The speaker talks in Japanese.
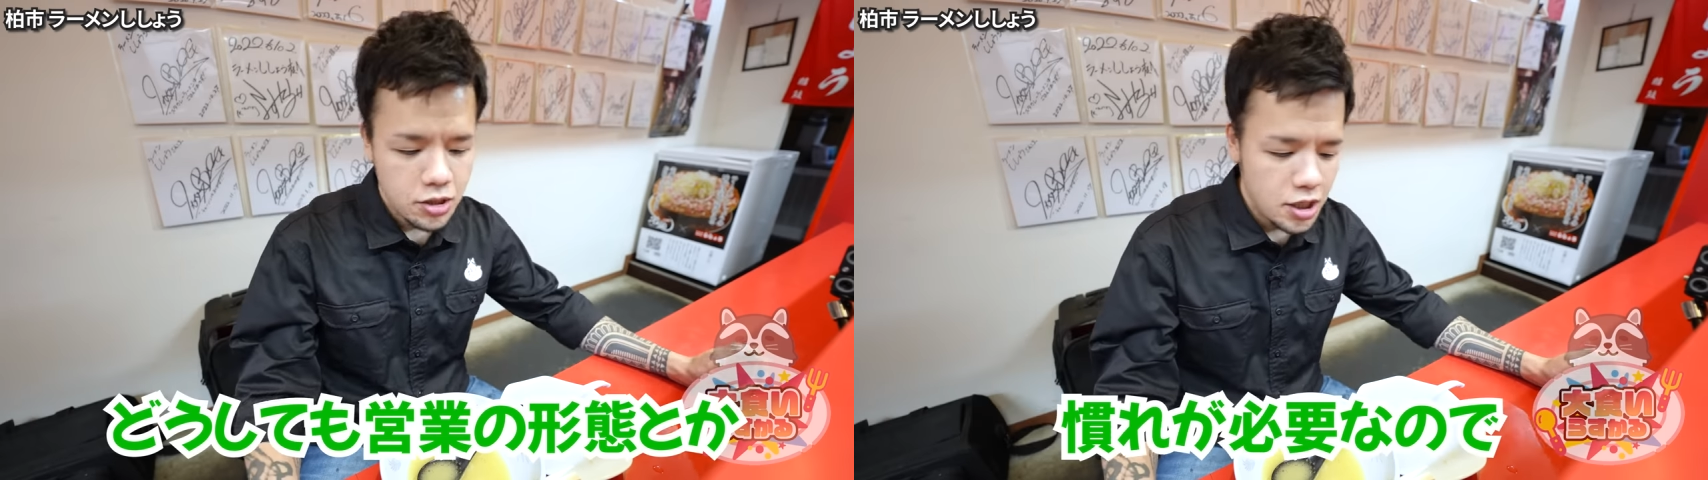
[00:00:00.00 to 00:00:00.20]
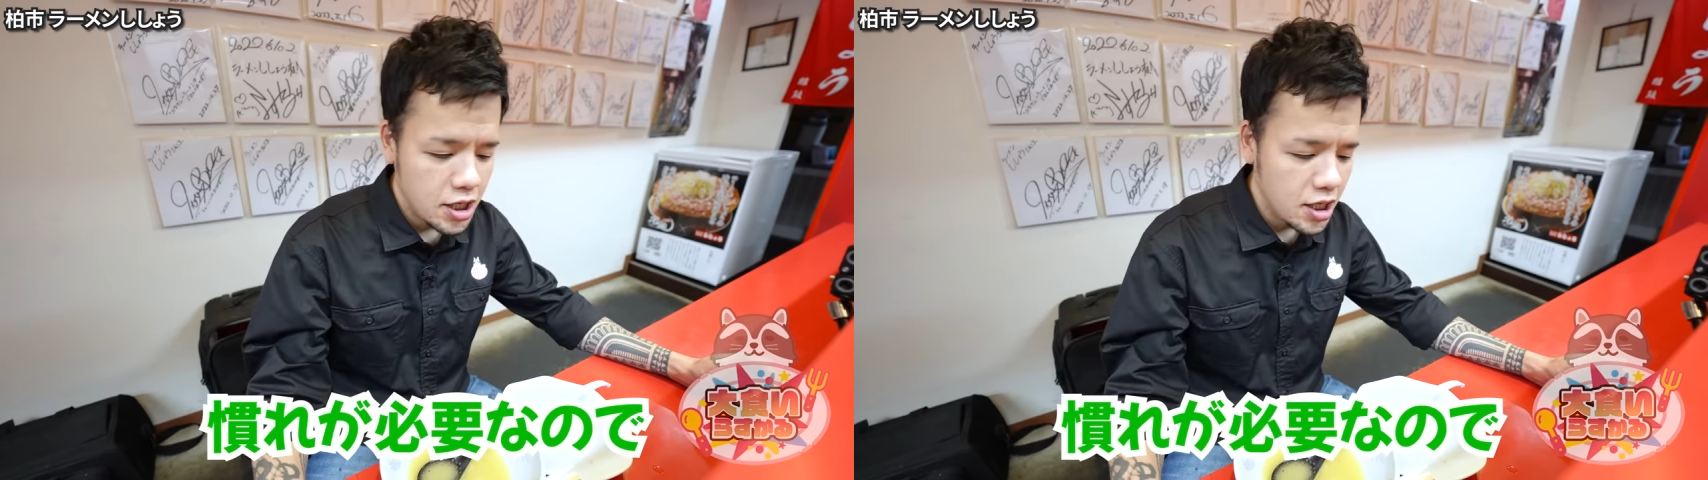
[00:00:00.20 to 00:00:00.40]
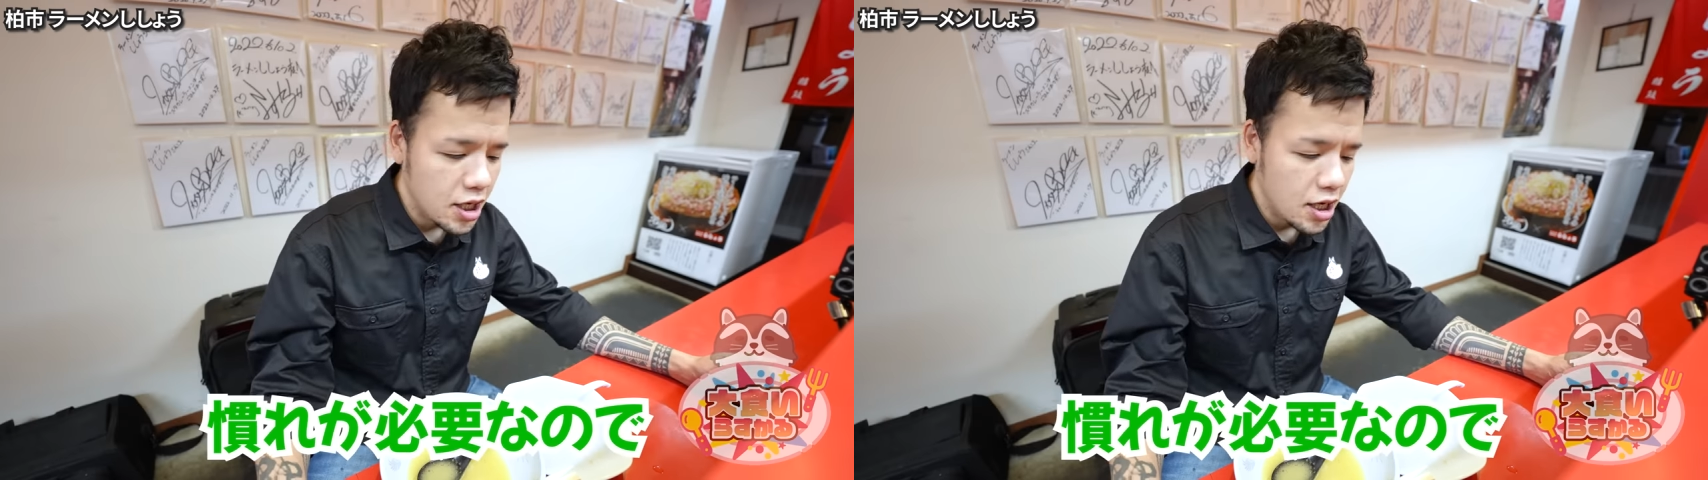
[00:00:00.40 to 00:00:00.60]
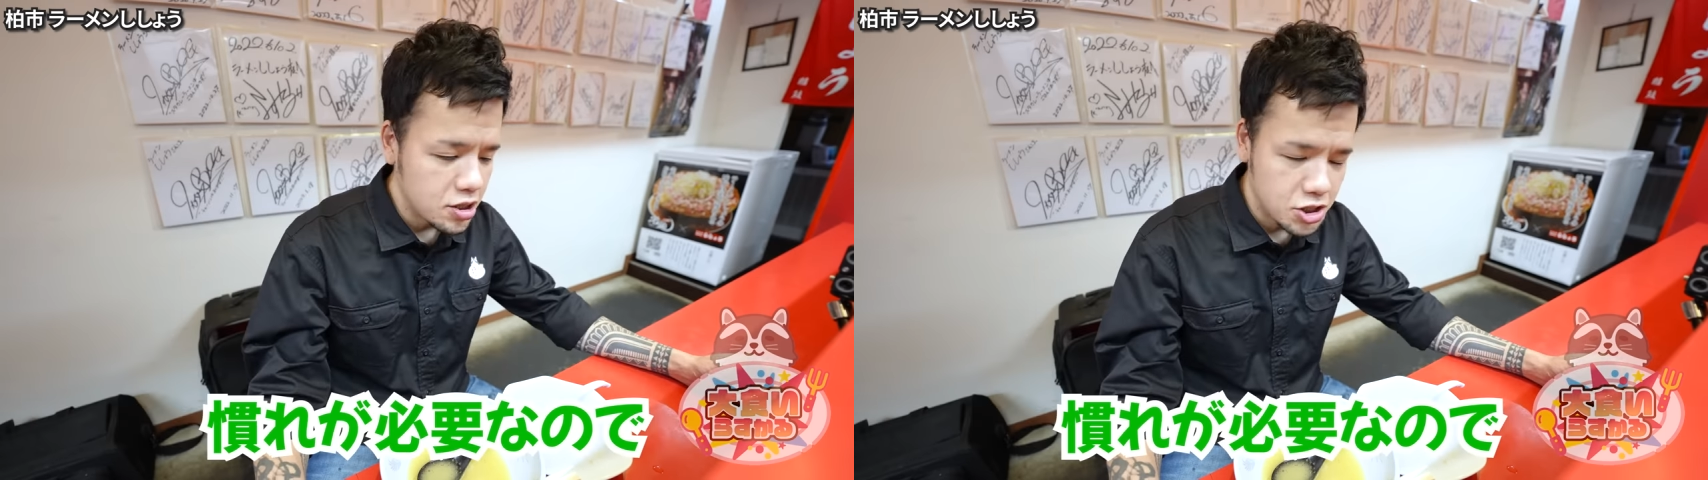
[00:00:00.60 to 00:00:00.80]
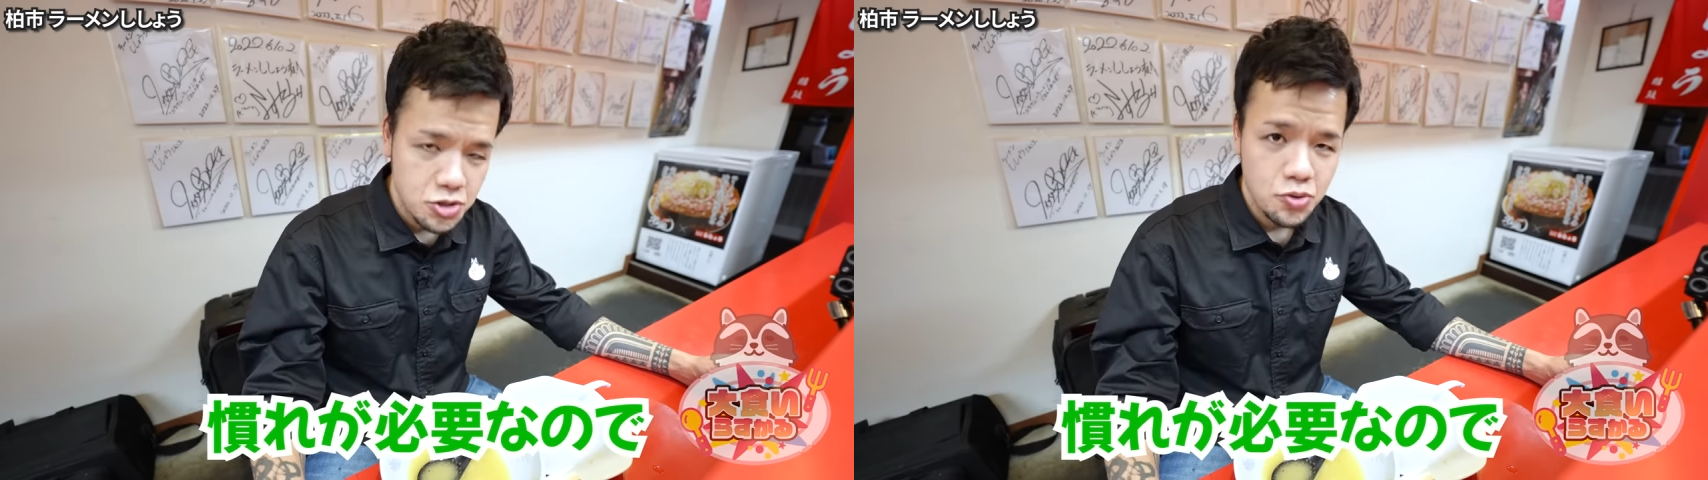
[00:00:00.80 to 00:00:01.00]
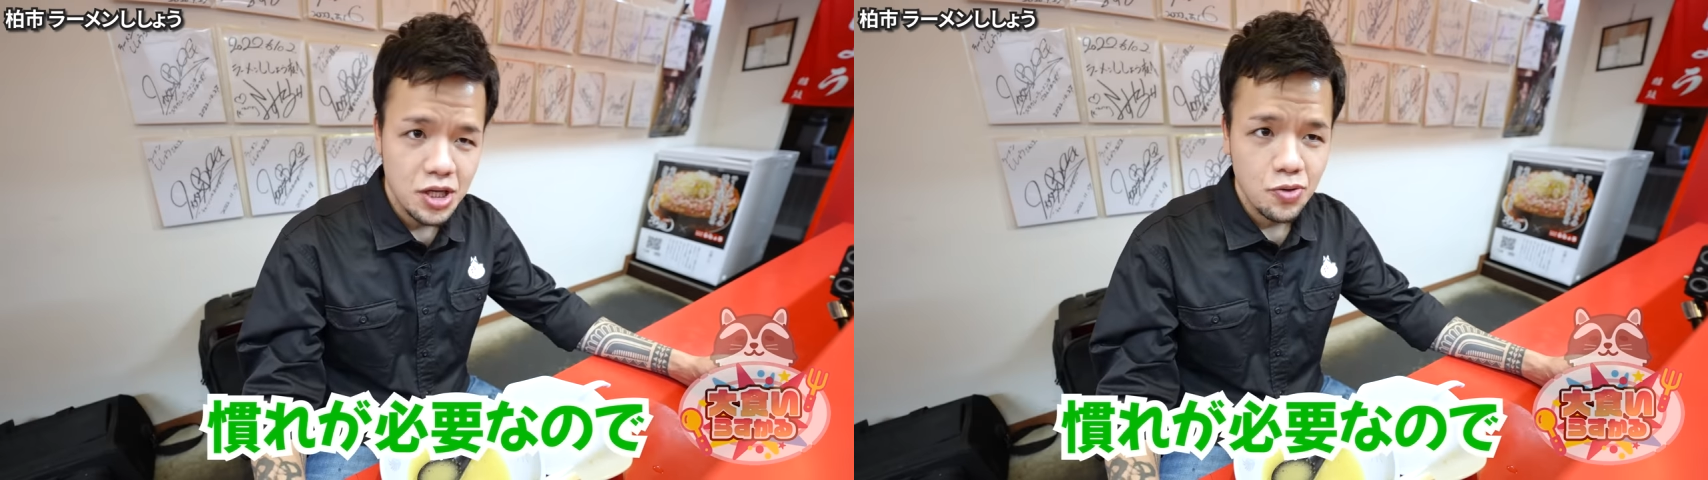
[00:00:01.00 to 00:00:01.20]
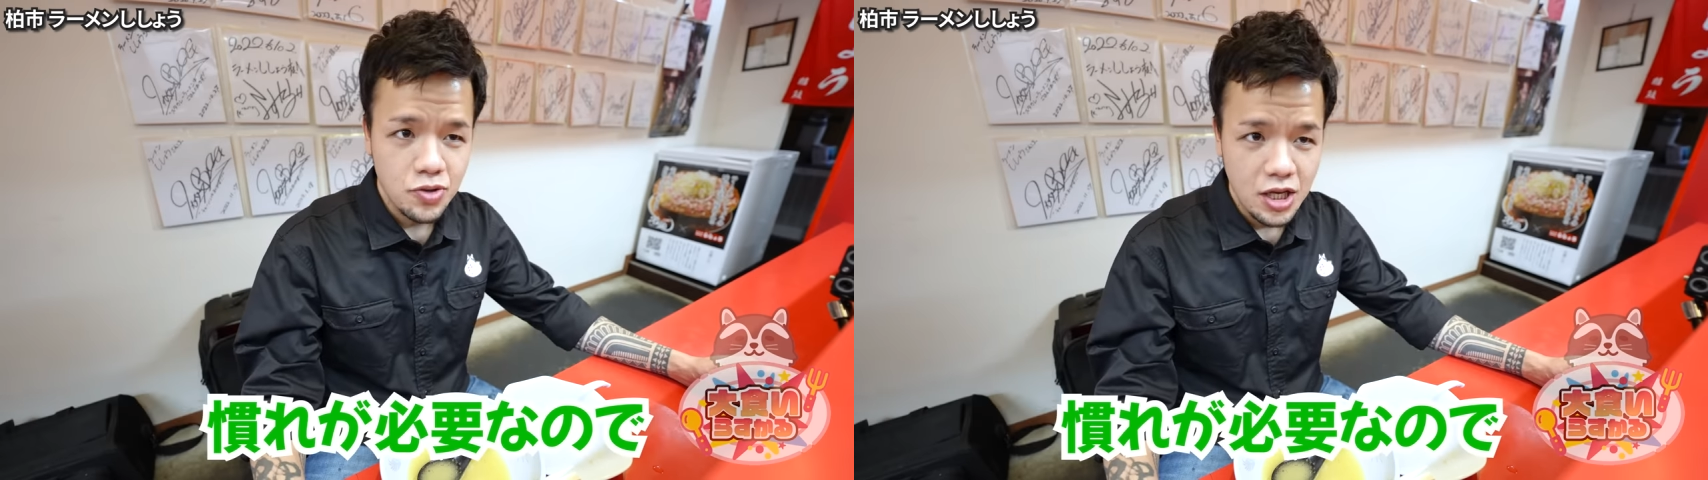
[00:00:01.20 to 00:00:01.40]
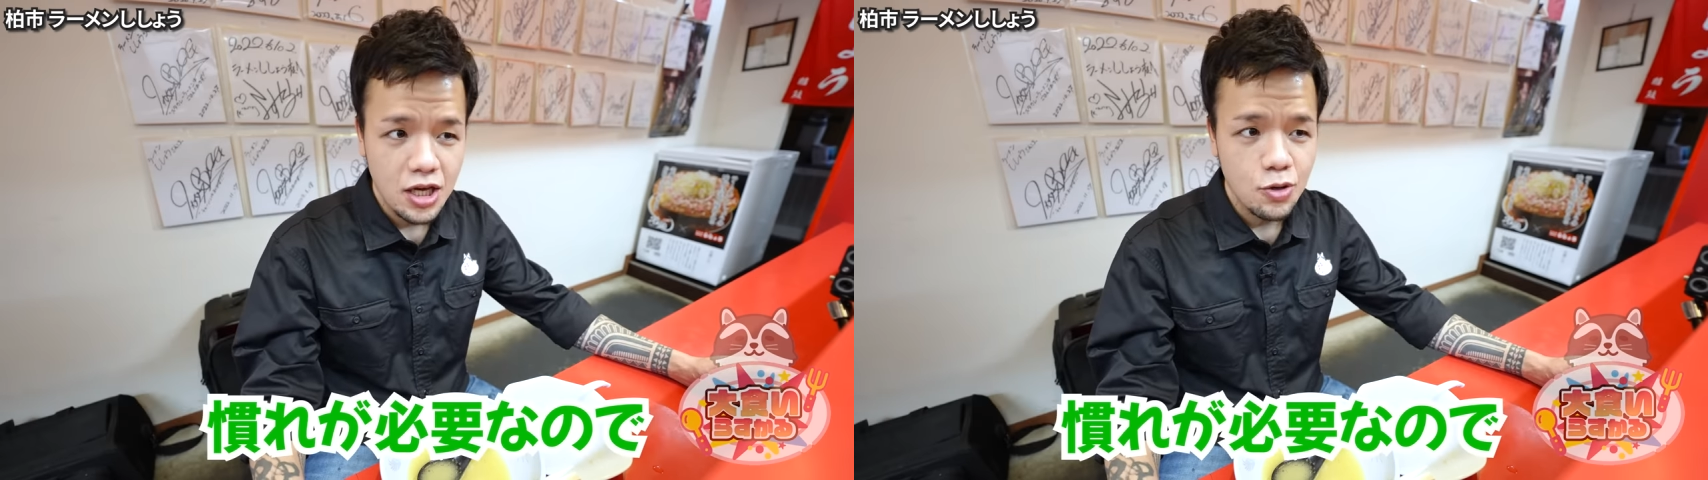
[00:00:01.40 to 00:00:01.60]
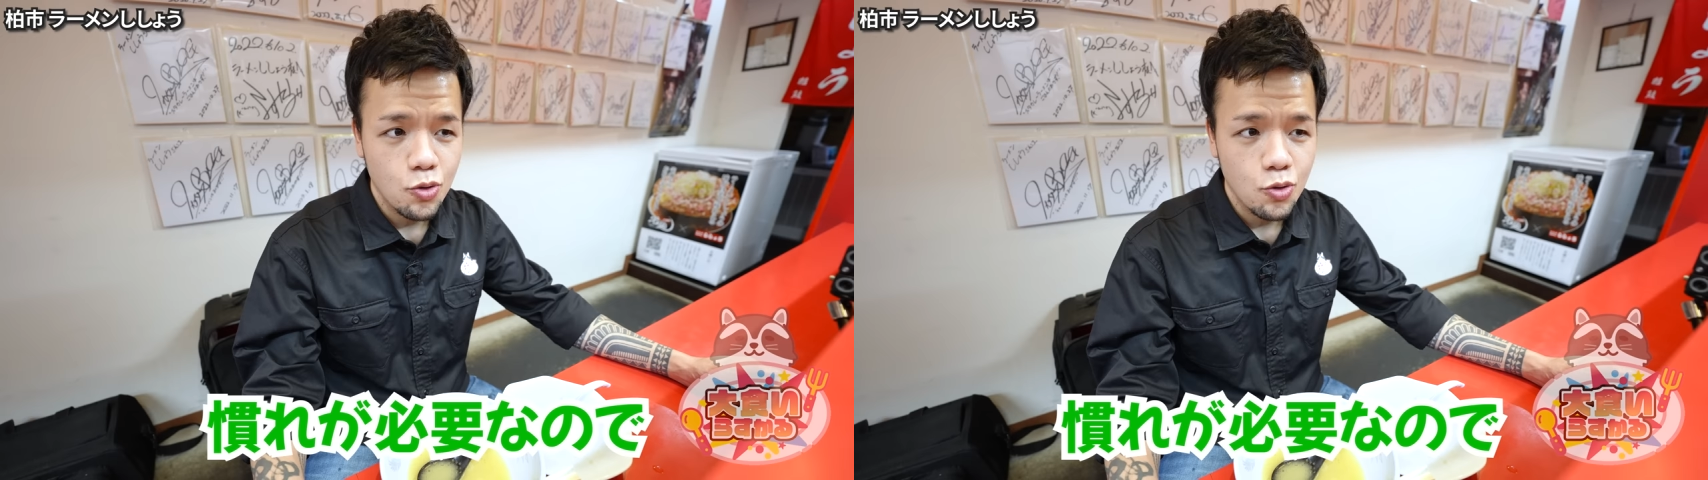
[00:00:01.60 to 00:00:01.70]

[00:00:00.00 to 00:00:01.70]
慣れが必要なので、